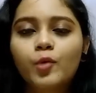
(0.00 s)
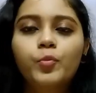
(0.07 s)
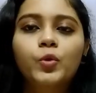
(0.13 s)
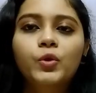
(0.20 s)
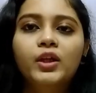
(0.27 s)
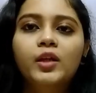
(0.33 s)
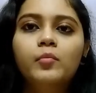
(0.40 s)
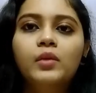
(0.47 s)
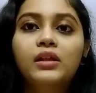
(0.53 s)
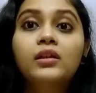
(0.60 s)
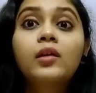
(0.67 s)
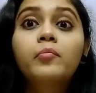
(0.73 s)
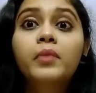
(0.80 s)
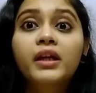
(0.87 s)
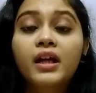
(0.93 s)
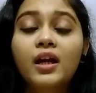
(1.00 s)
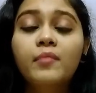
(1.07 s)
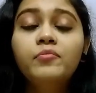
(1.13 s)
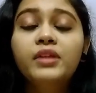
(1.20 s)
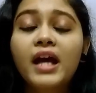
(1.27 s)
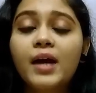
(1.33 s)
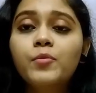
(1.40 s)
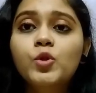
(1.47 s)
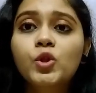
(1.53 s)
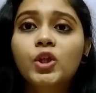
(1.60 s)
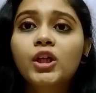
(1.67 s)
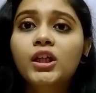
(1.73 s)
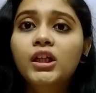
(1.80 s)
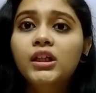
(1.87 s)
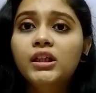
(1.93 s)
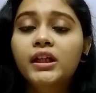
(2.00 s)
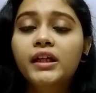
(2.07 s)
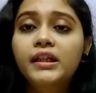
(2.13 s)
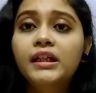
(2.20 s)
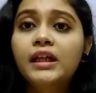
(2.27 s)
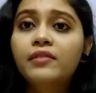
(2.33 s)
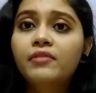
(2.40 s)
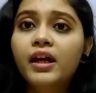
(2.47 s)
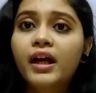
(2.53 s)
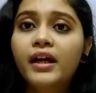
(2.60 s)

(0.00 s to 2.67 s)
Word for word: से आपको नहीं मिलता बट आई एम डैम श्योर कि ये डी